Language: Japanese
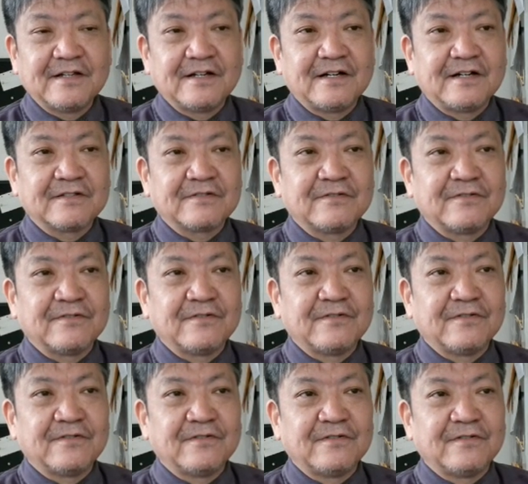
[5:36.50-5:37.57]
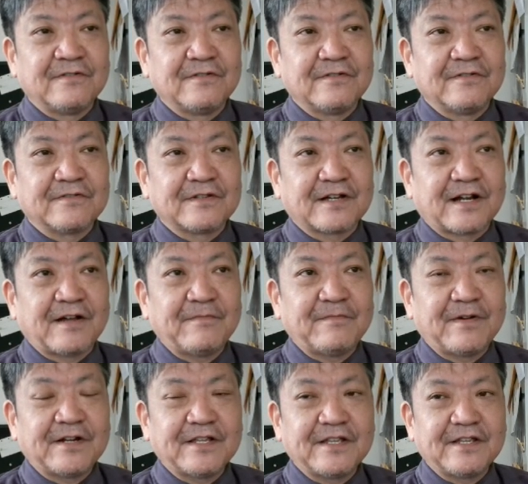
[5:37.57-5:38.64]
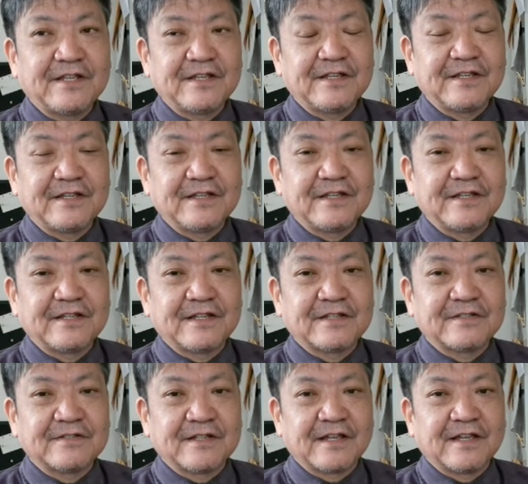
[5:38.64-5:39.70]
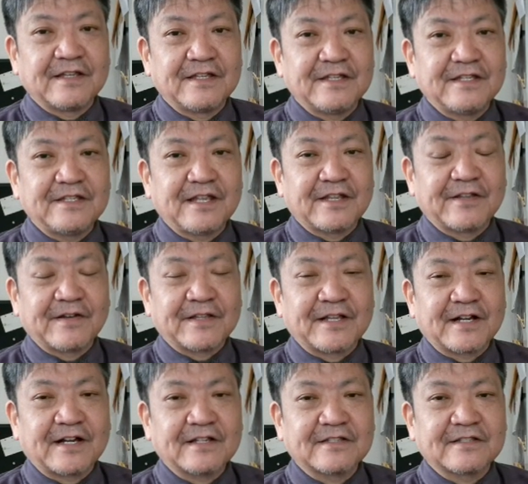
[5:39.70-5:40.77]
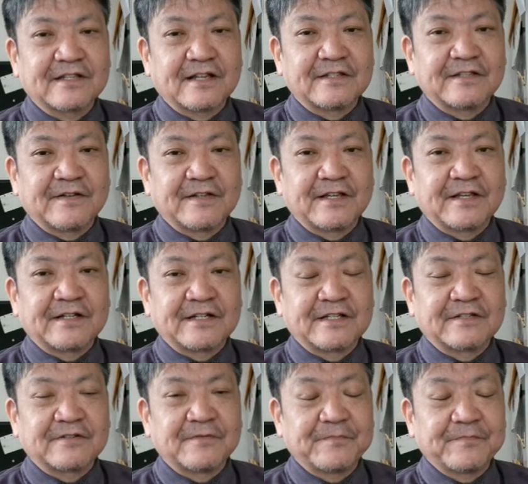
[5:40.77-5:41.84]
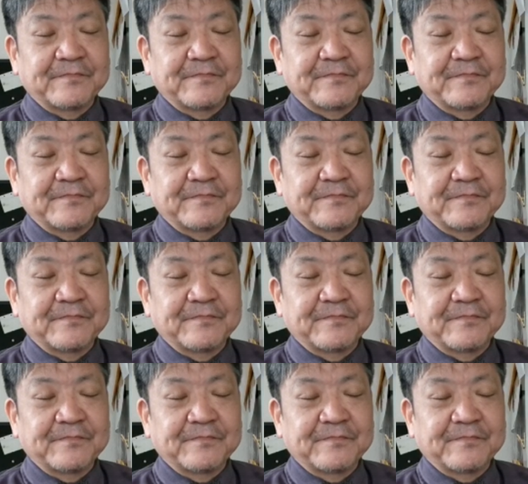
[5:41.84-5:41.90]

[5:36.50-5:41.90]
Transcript: あのだからあんまりですね、いい手ではなかったんではないかなと。